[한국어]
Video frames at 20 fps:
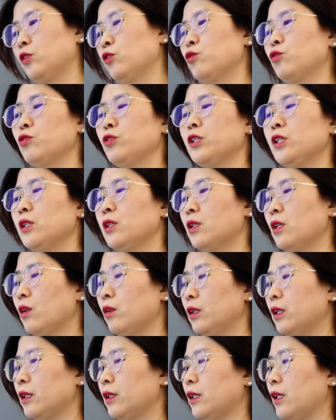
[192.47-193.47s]

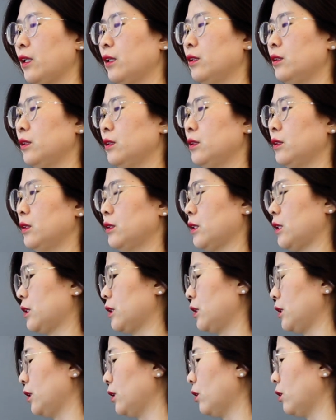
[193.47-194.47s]
수직형일 때는
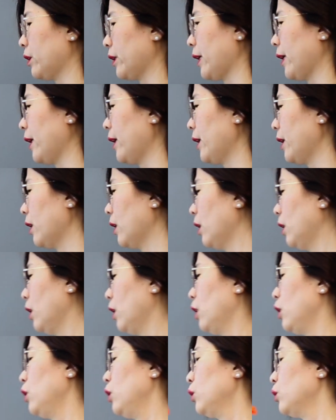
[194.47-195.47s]
사실 이렇게
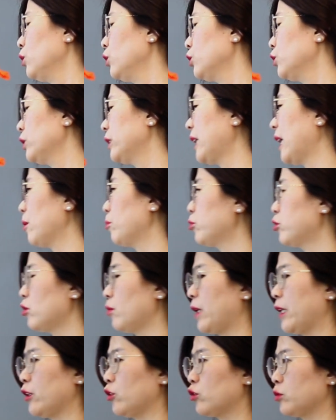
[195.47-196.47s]
얼굴들이
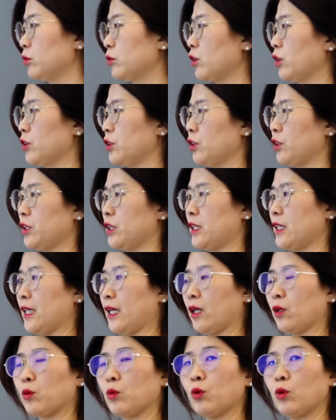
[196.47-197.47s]
앞으로 많이 구부러져 있지
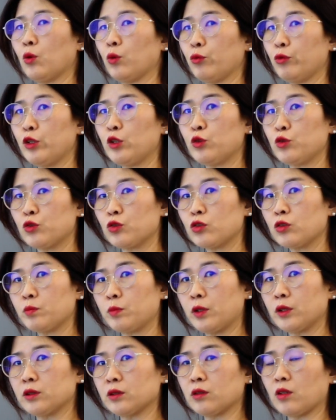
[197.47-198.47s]
않고 위로
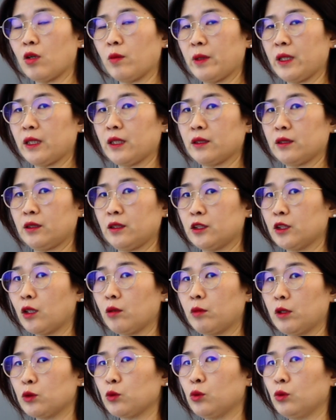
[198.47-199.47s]
쭉 뻗은 거베라들이
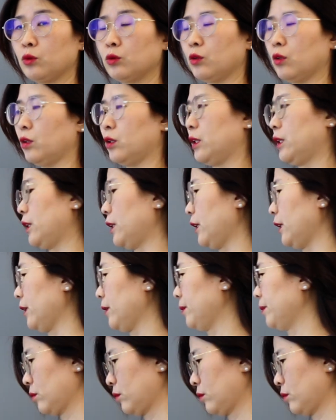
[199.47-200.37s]
정말 좋은 것 같아요.